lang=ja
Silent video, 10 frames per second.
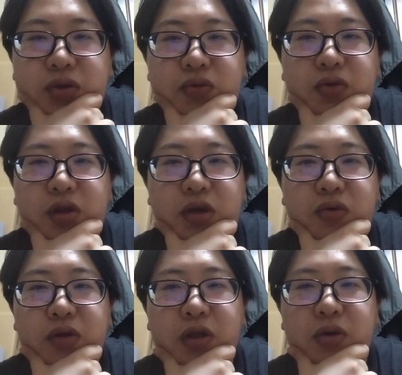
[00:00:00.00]
と思って
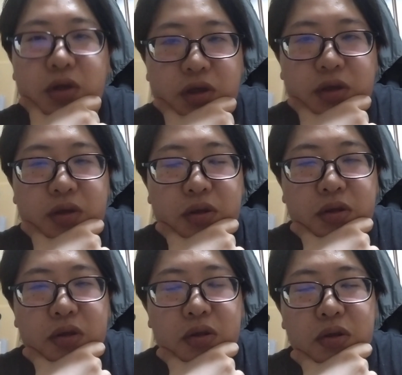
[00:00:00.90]
るんだよね。
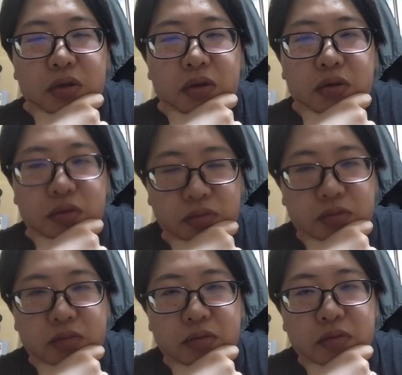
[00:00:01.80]
う
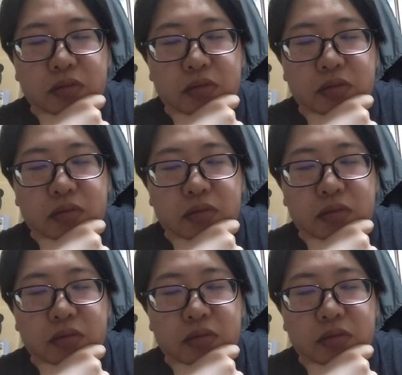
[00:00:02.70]
ん。